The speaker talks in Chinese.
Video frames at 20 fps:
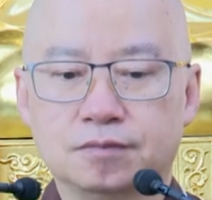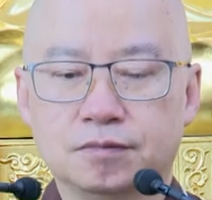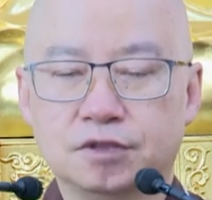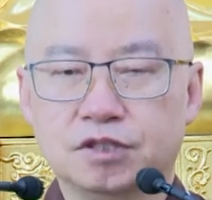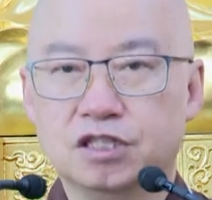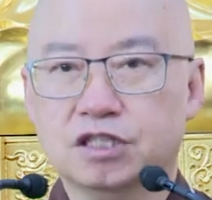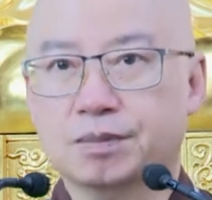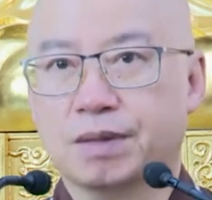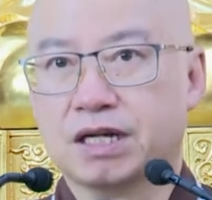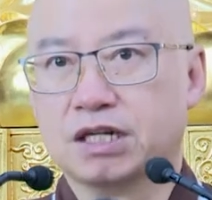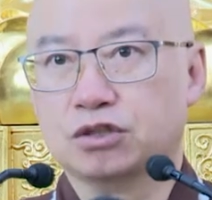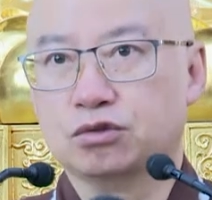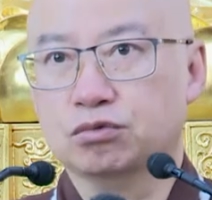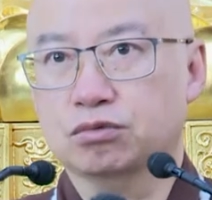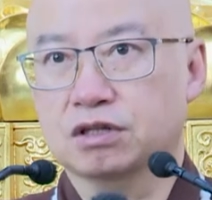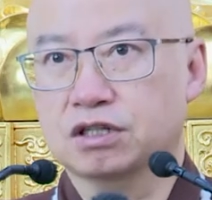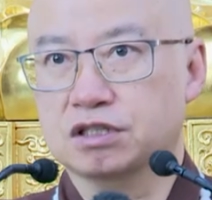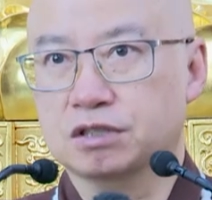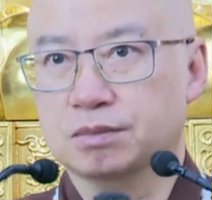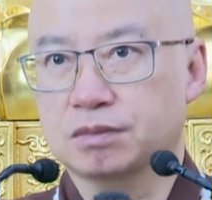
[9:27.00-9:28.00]
一直把他渡
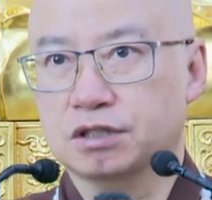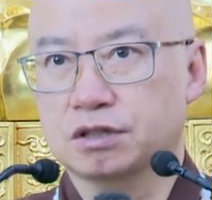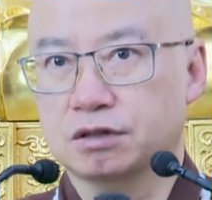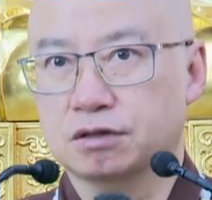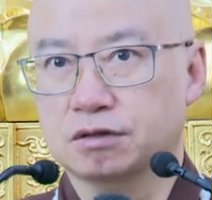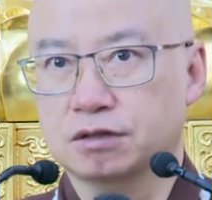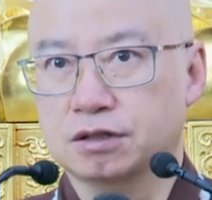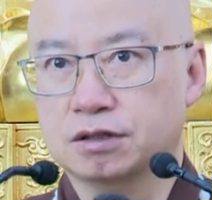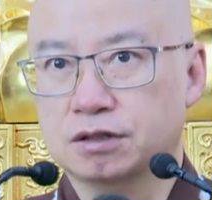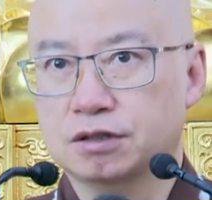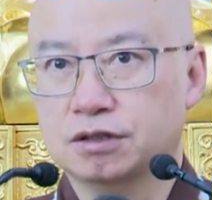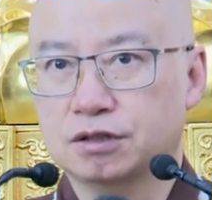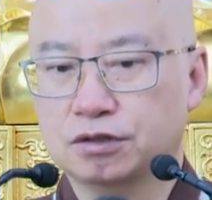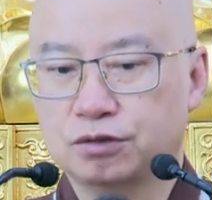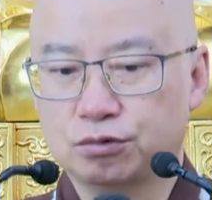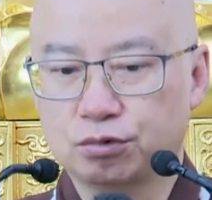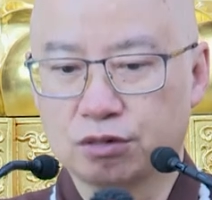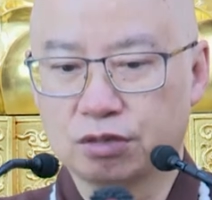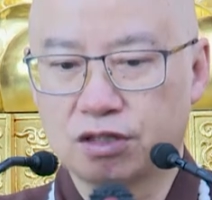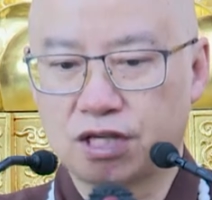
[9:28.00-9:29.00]
到什么时候呢？
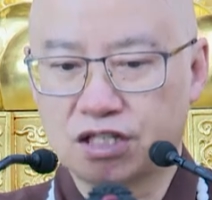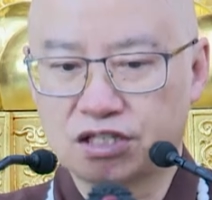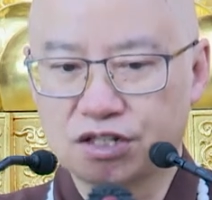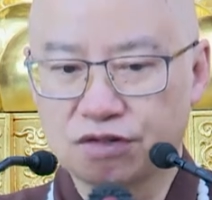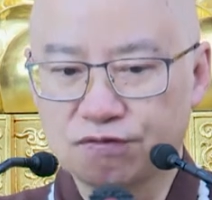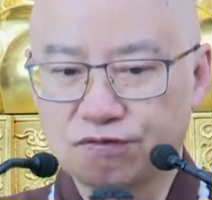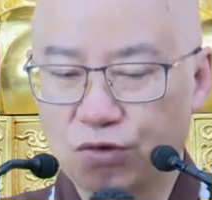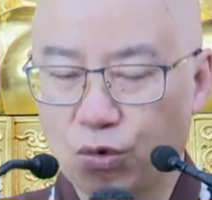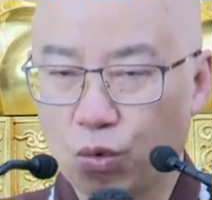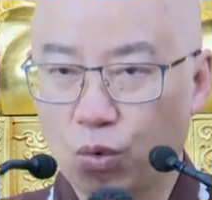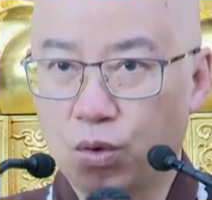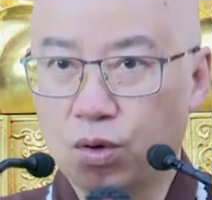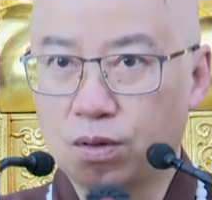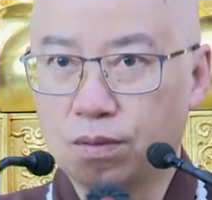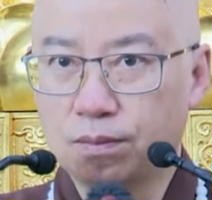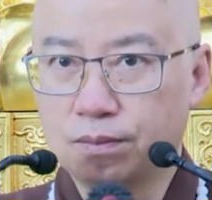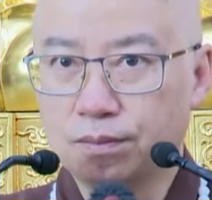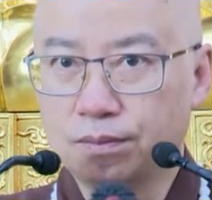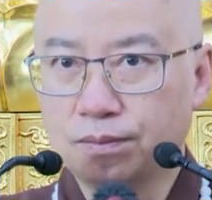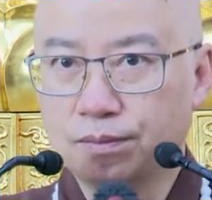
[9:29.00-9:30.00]
渡到他成佛，
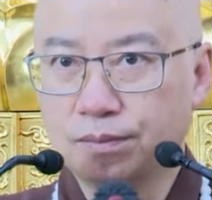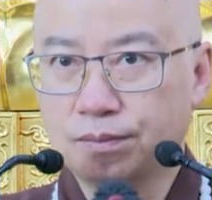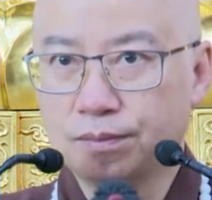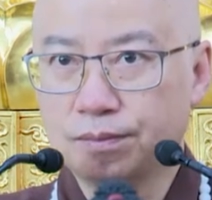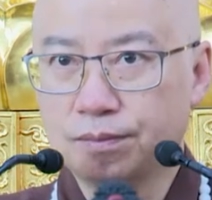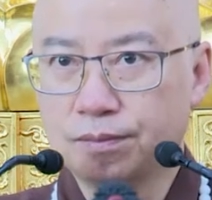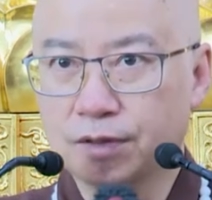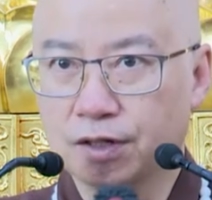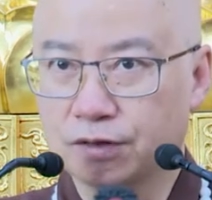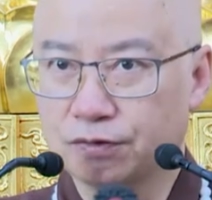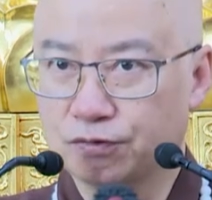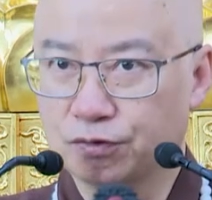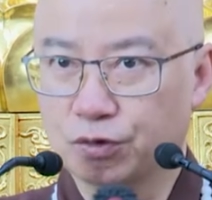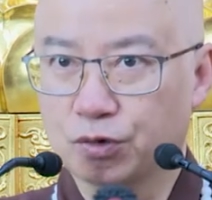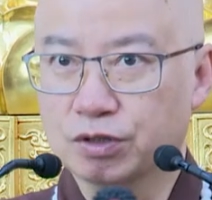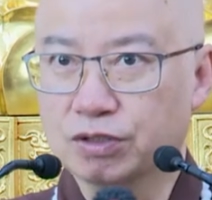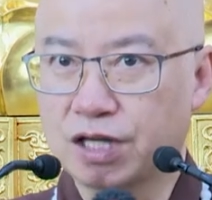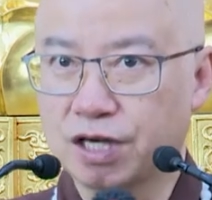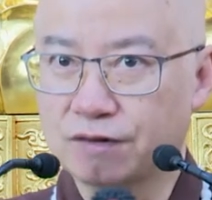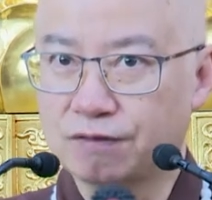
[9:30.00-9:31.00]
啊，
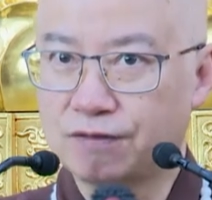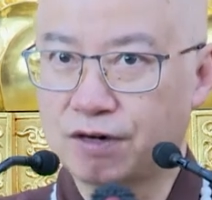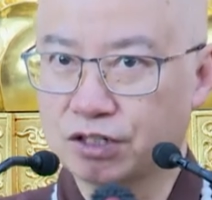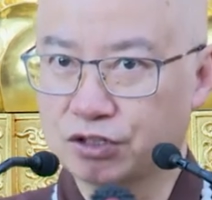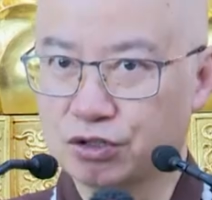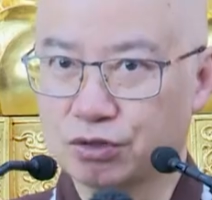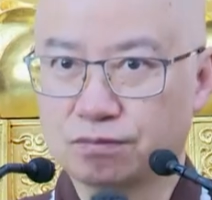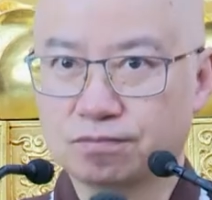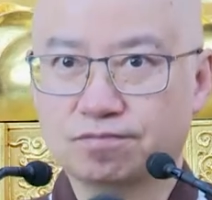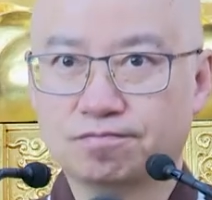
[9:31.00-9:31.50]
佛才放手。